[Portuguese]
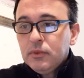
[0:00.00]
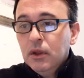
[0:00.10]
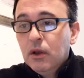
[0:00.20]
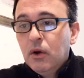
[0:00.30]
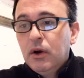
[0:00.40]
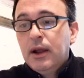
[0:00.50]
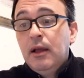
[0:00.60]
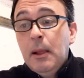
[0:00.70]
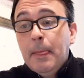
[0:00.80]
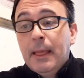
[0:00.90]

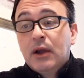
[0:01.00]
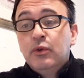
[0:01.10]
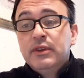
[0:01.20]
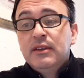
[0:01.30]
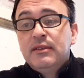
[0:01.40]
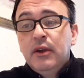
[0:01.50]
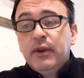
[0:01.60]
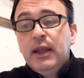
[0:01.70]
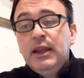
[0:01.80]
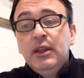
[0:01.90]
Ora, aconteceu
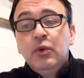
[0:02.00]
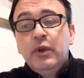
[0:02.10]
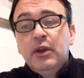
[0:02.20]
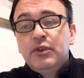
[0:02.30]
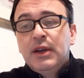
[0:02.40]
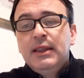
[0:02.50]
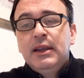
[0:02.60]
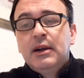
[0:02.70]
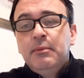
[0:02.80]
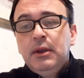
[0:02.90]
que indo eu já de
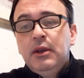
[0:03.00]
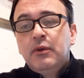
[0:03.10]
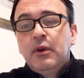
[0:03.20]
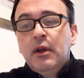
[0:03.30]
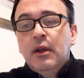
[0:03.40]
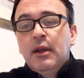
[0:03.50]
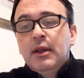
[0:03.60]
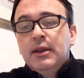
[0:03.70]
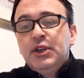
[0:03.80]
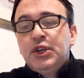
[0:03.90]
caminho
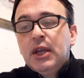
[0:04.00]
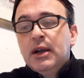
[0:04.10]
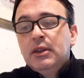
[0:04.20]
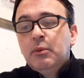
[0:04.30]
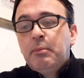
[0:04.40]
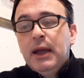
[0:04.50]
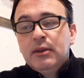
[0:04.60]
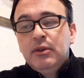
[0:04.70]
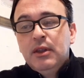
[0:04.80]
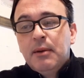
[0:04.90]
e chegando
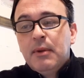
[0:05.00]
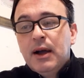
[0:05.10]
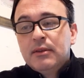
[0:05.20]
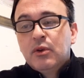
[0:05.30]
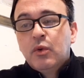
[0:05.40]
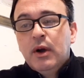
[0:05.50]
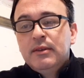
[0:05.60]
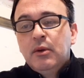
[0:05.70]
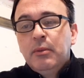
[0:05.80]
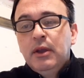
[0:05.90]
perto de Damasco,
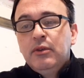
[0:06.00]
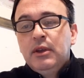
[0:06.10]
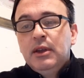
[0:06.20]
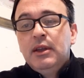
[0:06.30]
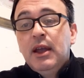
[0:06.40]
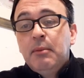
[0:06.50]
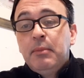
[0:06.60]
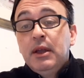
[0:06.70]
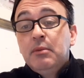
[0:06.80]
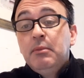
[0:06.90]
quase ao meio-dia, de
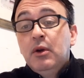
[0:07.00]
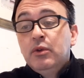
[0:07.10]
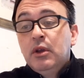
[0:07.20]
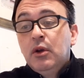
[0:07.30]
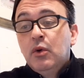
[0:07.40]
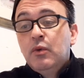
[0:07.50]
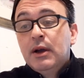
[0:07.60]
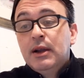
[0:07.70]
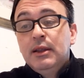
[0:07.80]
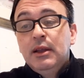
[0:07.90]
repente me rodeou uma
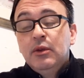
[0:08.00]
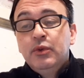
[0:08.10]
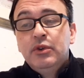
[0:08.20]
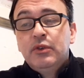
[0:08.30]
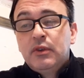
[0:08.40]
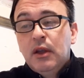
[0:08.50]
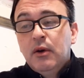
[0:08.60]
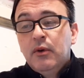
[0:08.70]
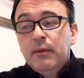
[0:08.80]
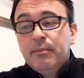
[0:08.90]
grande luz do
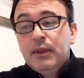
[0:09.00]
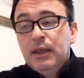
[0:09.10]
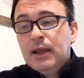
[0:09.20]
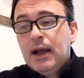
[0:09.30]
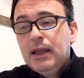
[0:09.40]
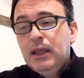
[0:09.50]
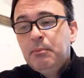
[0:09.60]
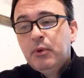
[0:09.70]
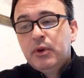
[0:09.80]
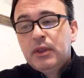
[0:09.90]
céu e caí
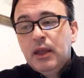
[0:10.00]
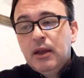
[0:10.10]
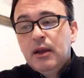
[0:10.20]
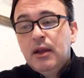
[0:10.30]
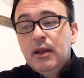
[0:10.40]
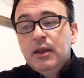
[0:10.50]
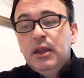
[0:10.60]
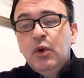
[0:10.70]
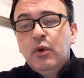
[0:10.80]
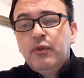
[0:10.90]
por terra.
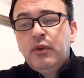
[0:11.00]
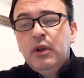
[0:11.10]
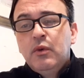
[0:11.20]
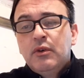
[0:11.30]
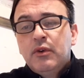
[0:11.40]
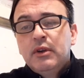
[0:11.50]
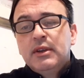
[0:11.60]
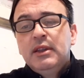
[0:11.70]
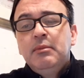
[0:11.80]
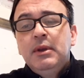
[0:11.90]
E eu ouvi uma voz
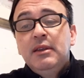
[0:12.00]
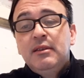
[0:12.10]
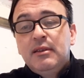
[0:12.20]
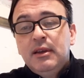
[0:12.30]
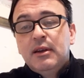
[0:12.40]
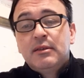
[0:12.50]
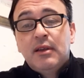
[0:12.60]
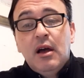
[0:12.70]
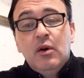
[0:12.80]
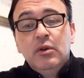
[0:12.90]
que me dizia:
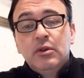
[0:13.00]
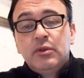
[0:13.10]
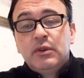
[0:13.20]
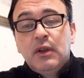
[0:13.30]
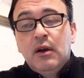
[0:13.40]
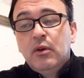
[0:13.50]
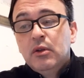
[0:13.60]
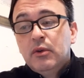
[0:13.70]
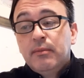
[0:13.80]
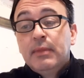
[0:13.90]
Saulo,
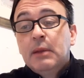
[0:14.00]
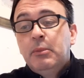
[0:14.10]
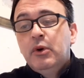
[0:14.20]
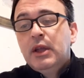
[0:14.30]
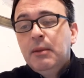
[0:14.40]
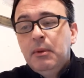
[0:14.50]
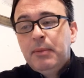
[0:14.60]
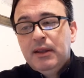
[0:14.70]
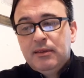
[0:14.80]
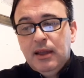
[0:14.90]
Saulo, por que me
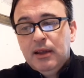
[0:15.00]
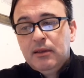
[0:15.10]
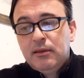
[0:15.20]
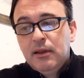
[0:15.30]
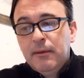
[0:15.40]
persegues?